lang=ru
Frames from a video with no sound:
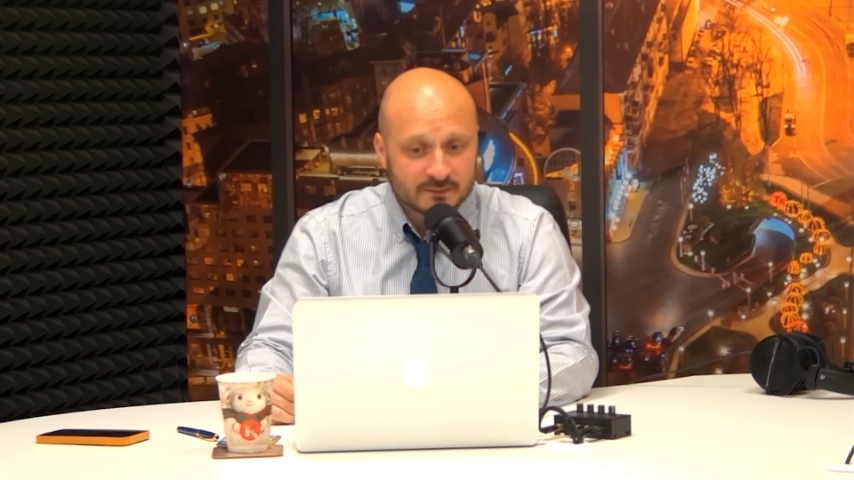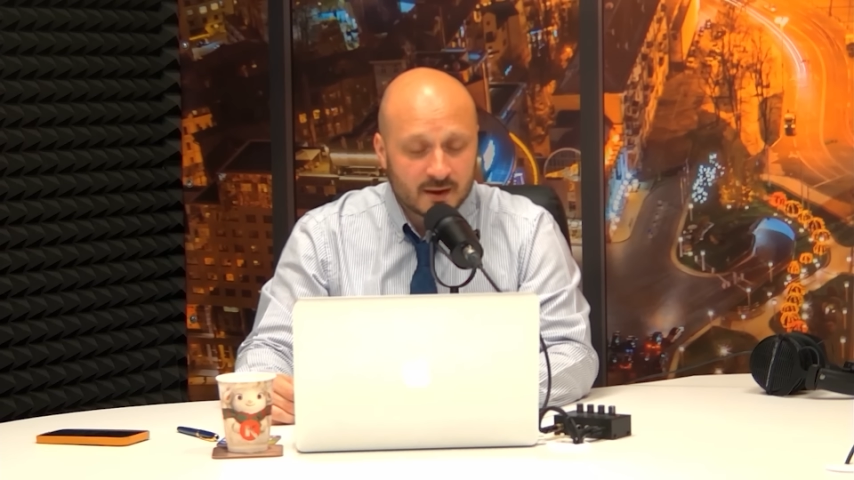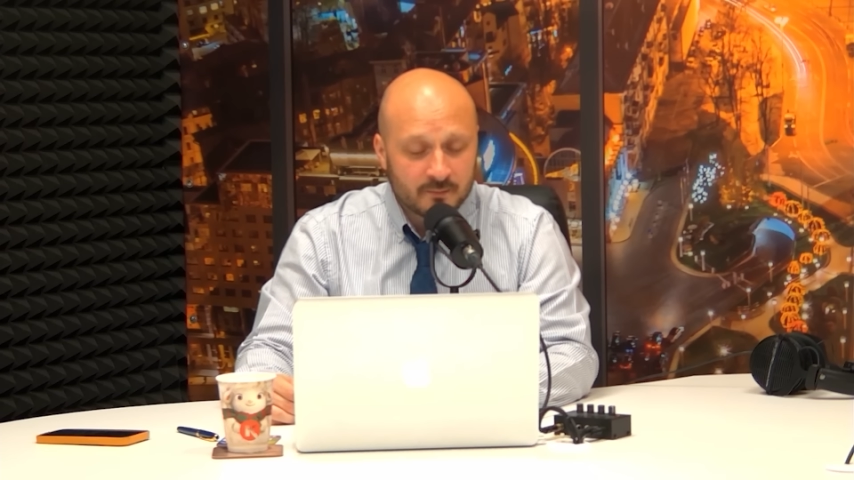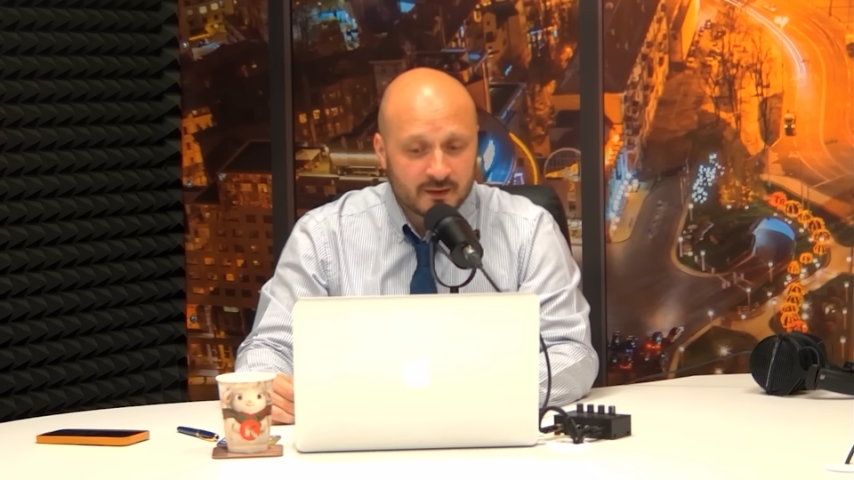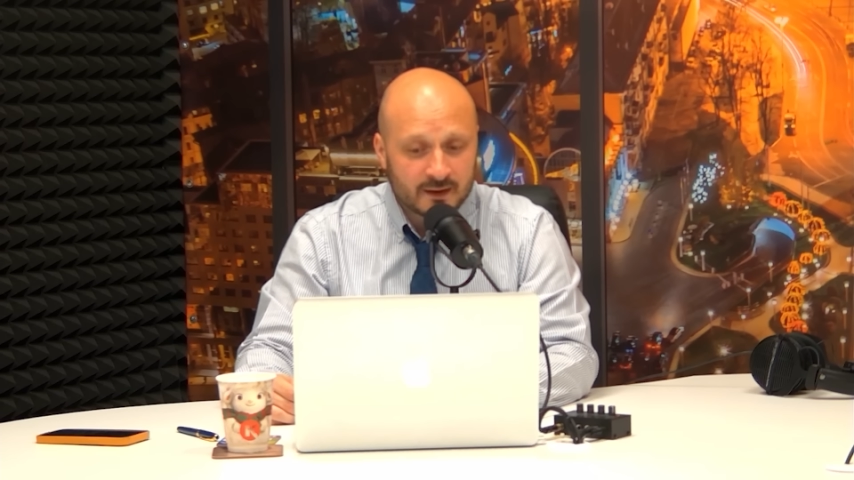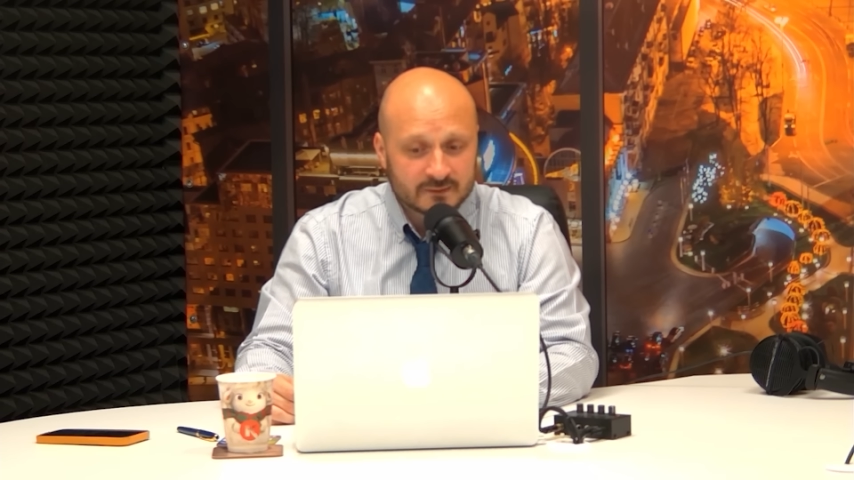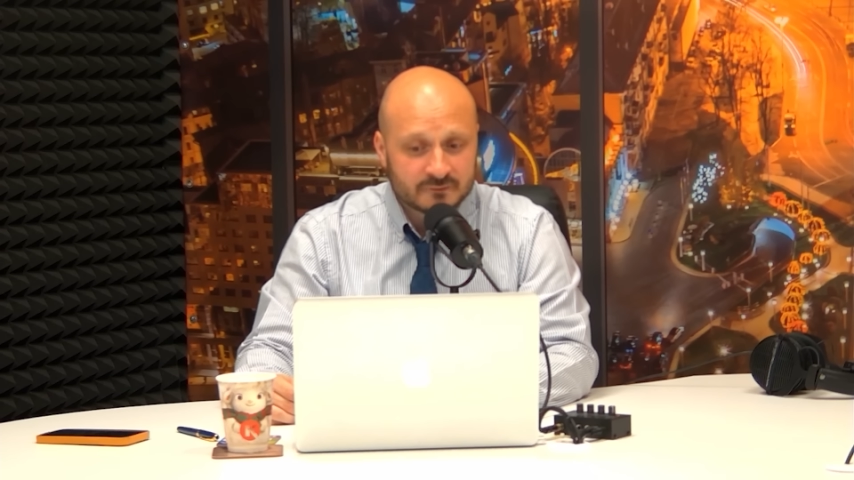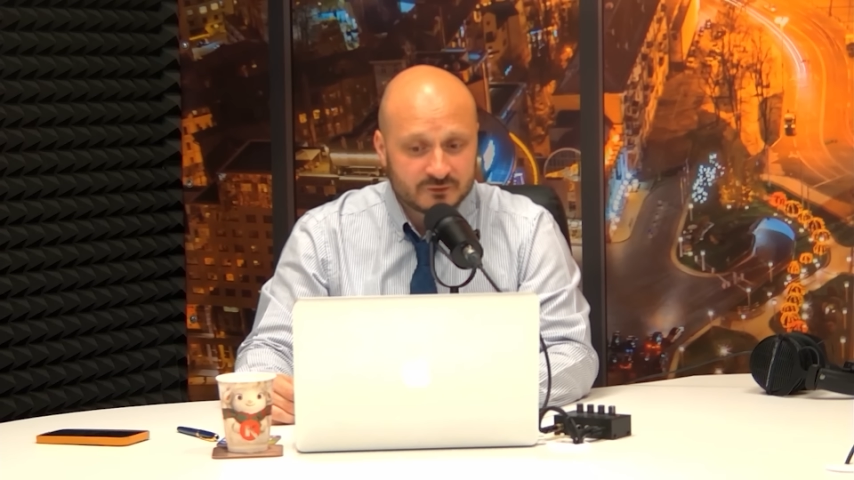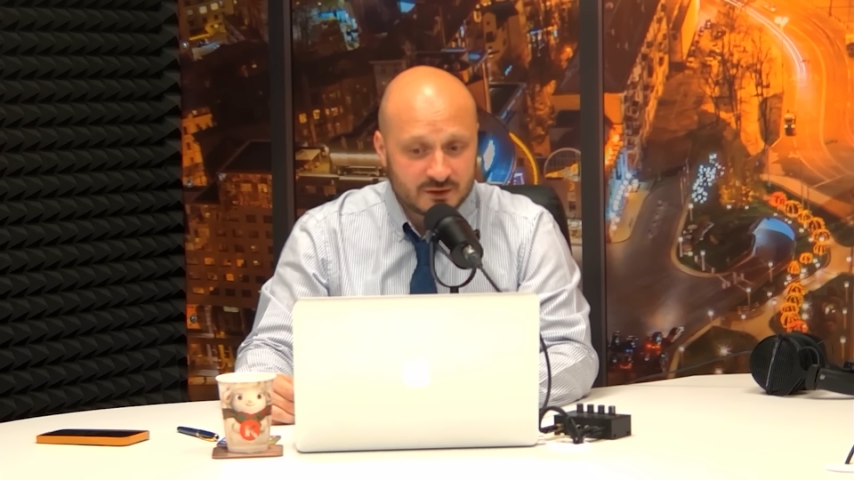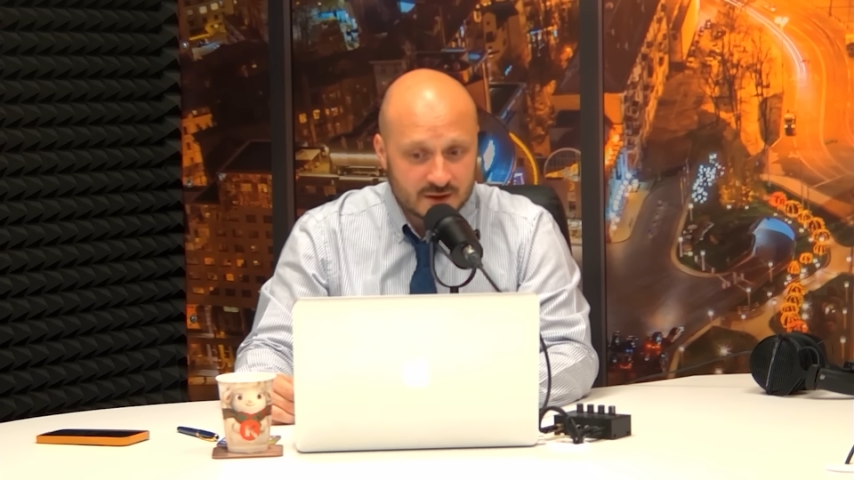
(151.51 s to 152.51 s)
ДПС
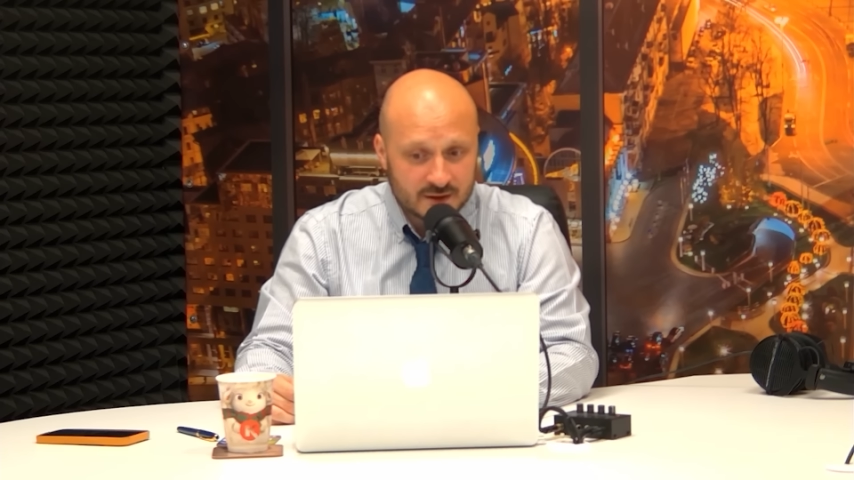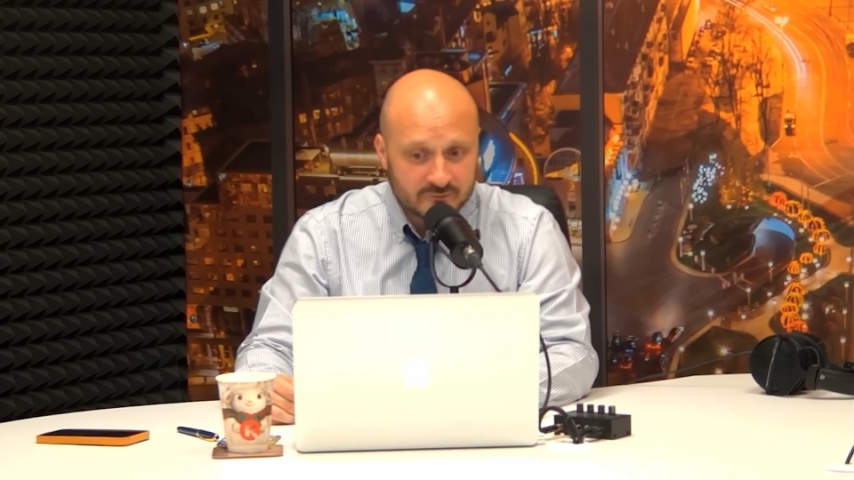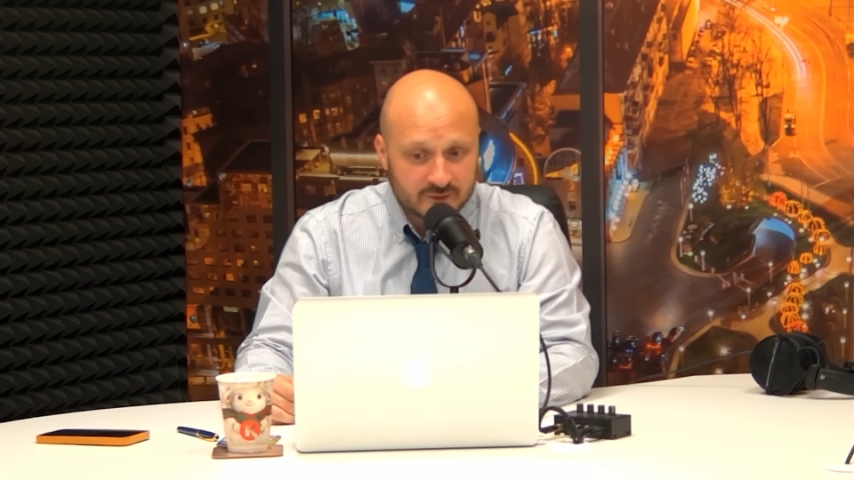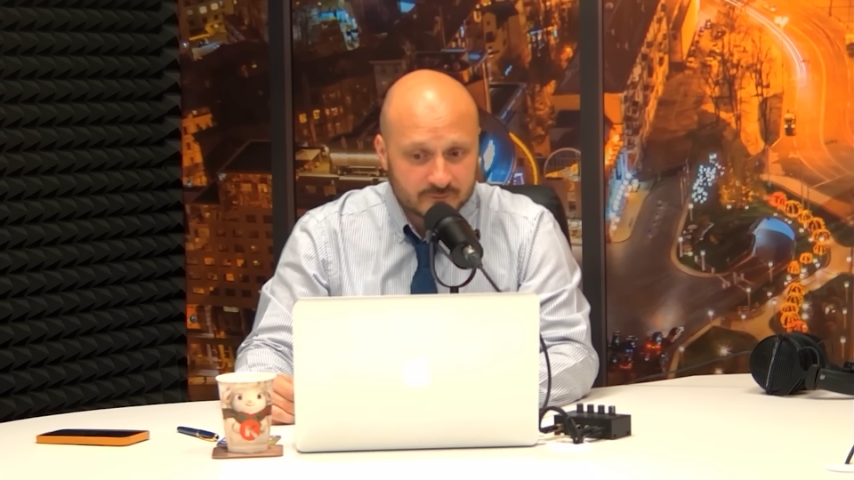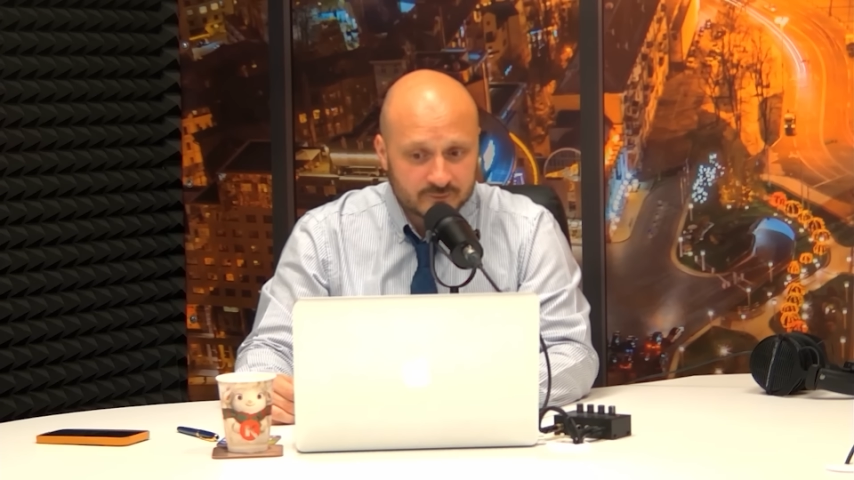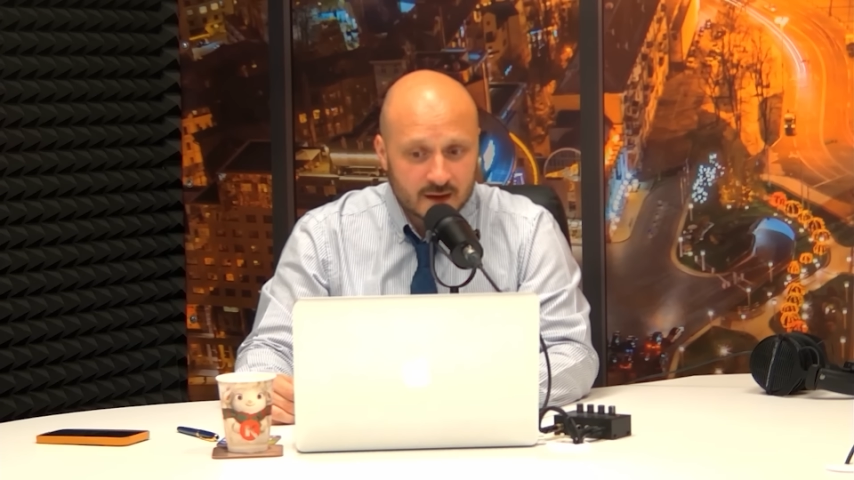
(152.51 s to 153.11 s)
в Киеве.